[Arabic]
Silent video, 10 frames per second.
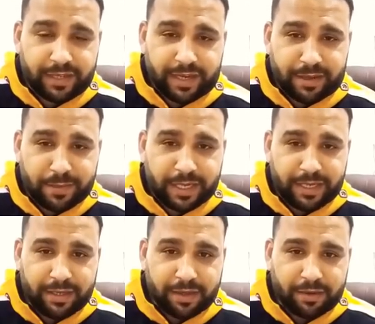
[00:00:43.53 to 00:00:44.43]
ان احنا
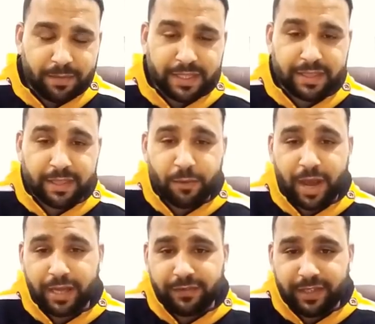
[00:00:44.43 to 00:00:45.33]
بنهين كرامتنا
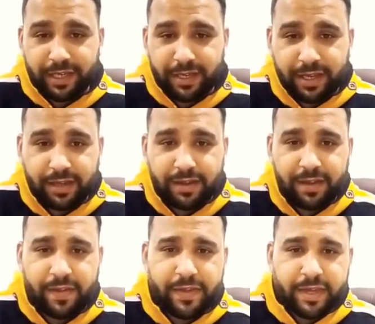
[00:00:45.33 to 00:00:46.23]
وعايزين ان احنا